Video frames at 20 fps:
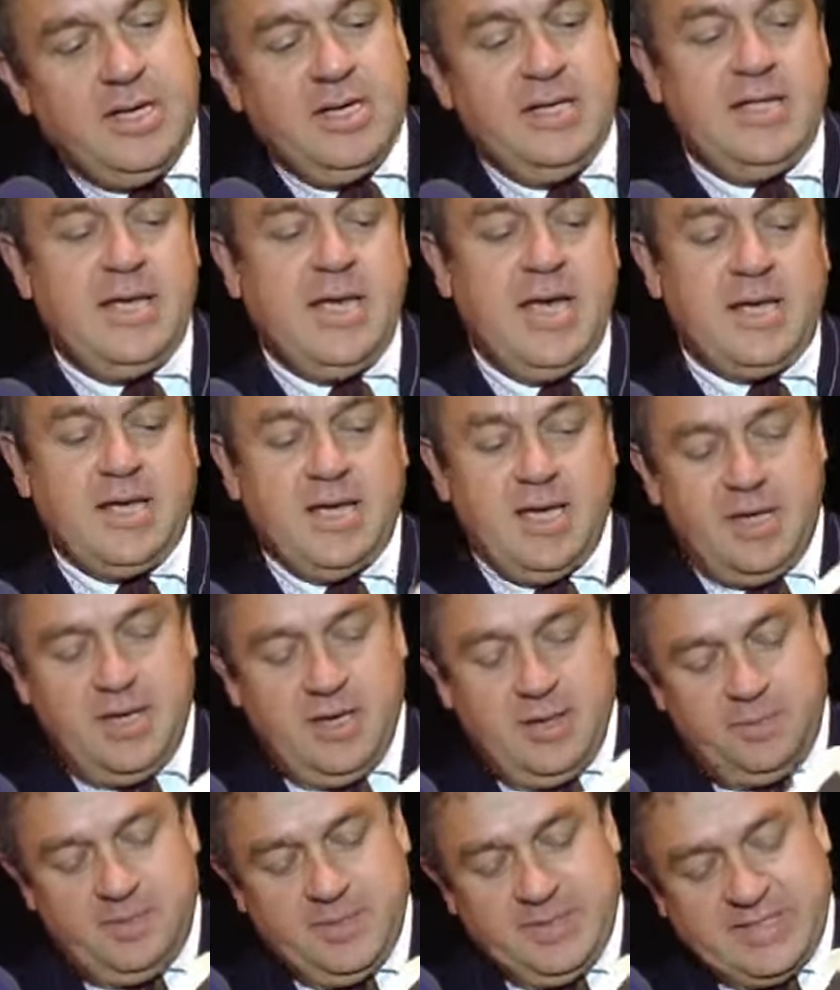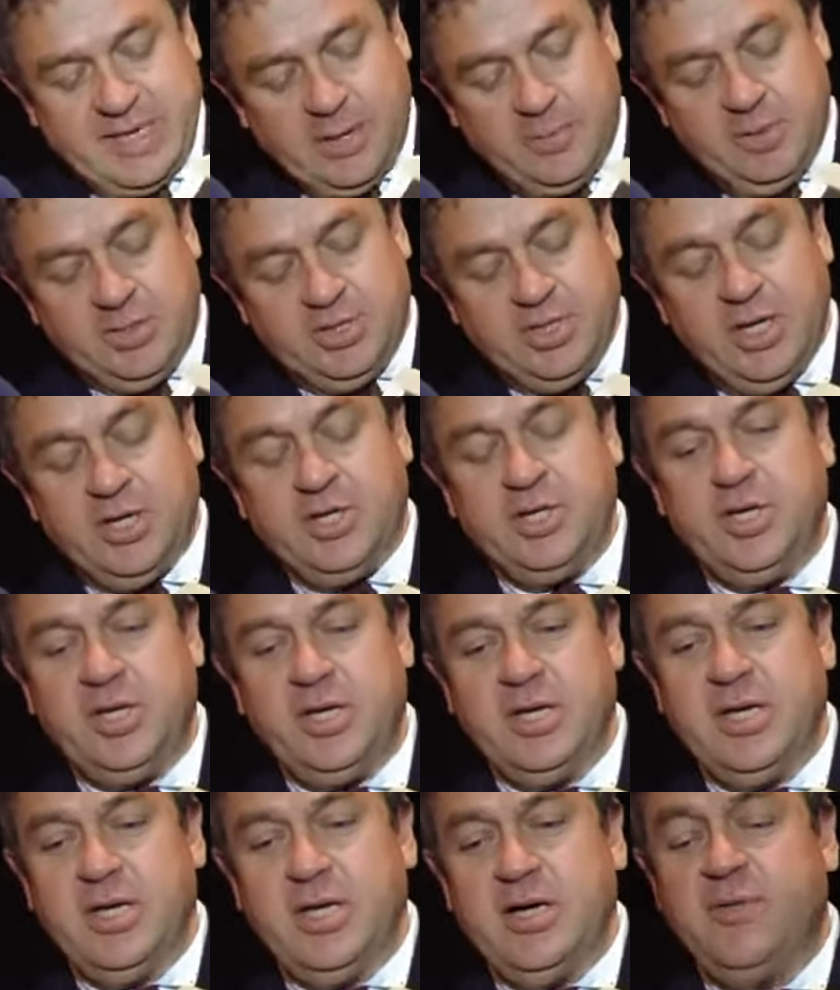na jakiej pisały
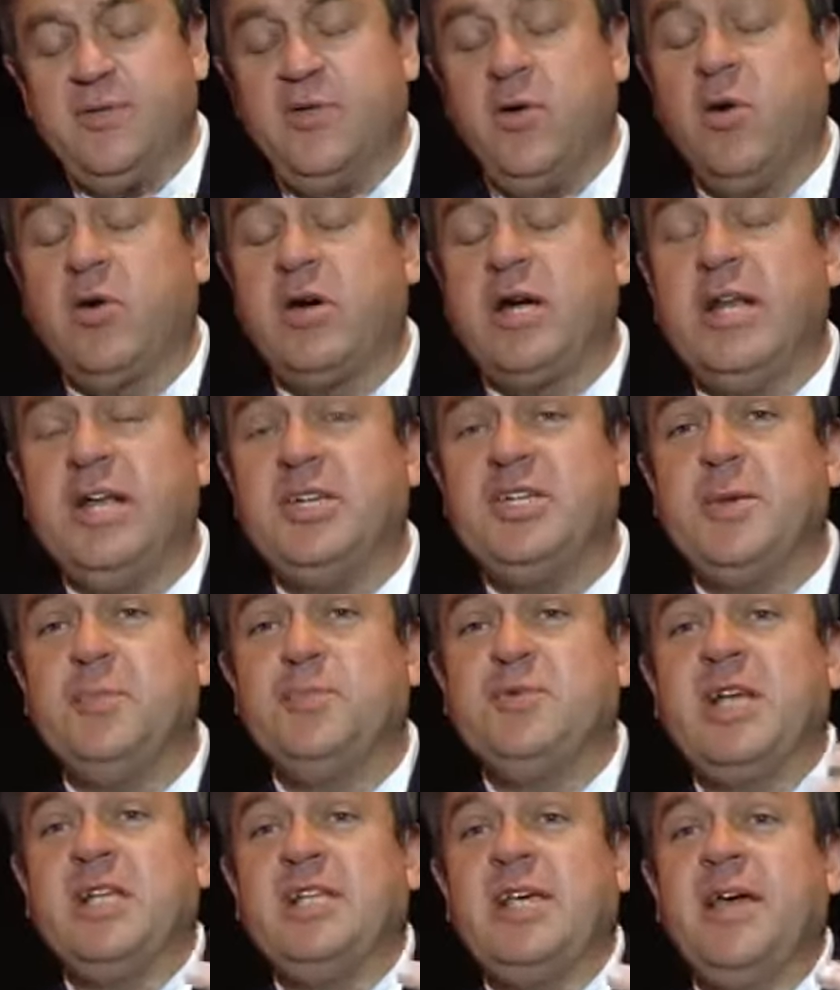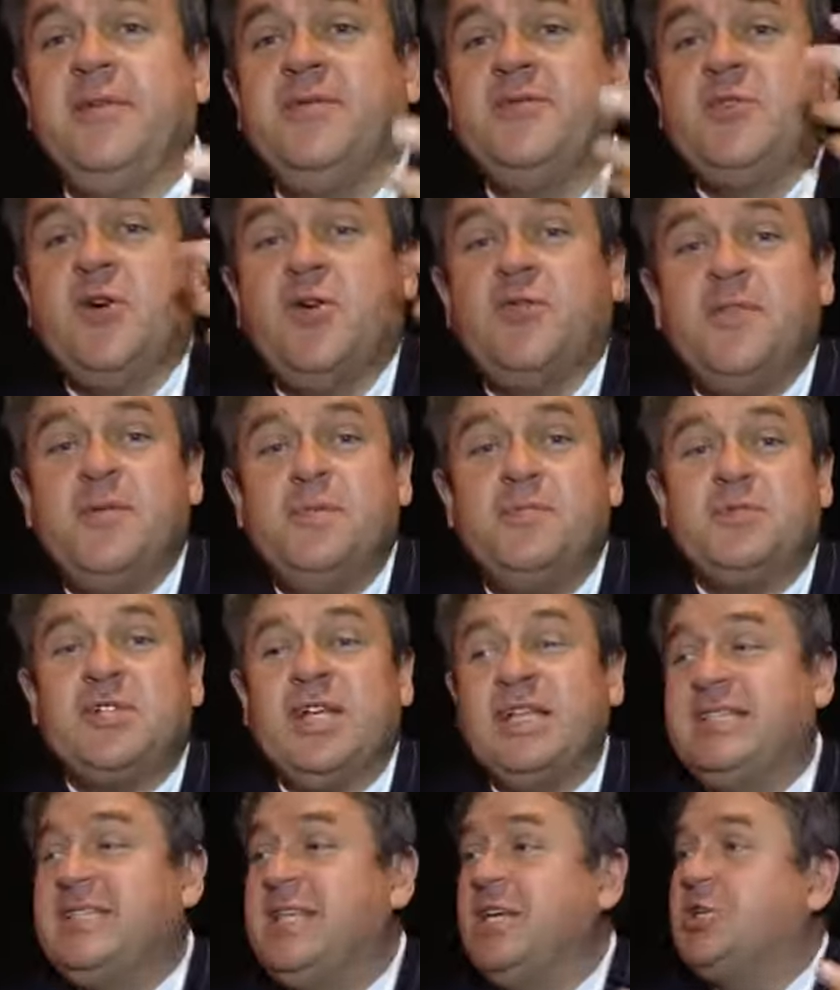dzieci w okresie przedheftowym,
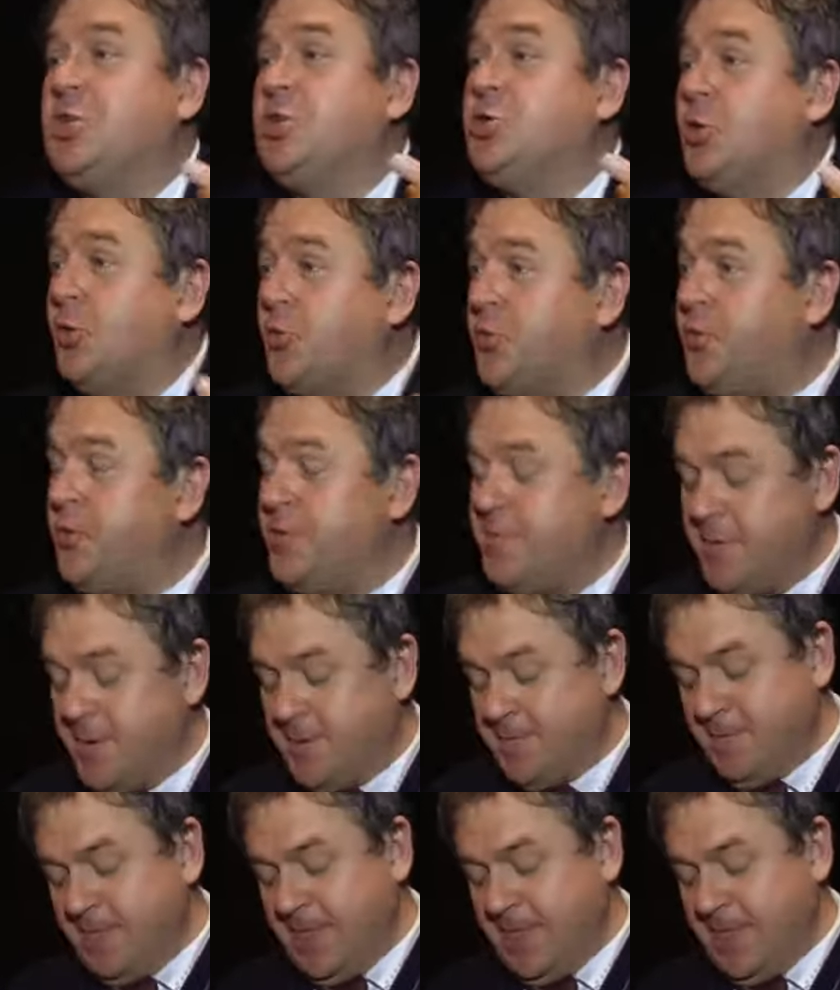przedzeszytowym,